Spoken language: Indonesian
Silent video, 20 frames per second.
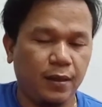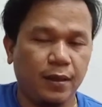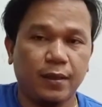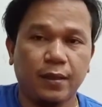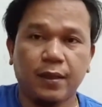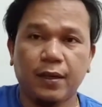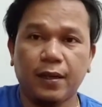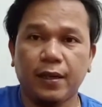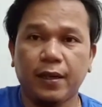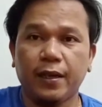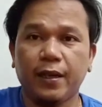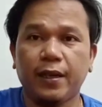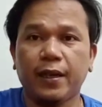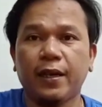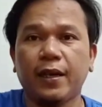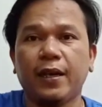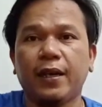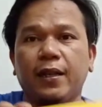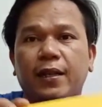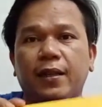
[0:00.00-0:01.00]
kita
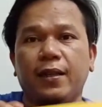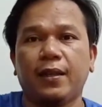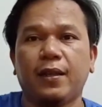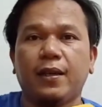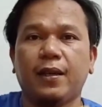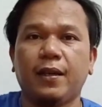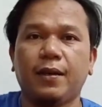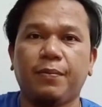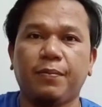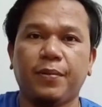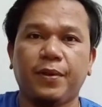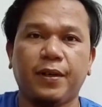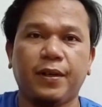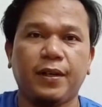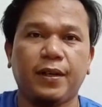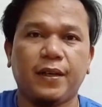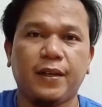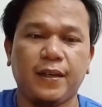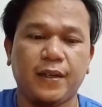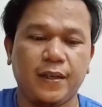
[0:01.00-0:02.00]
lihat apa
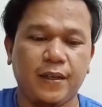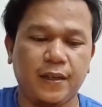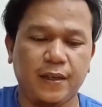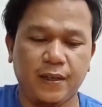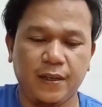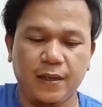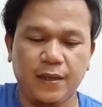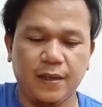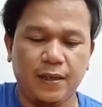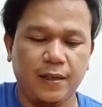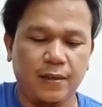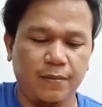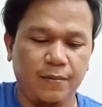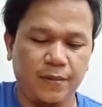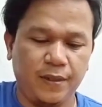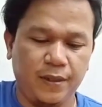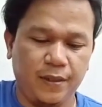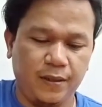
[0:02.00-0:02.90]
yang ada di dalam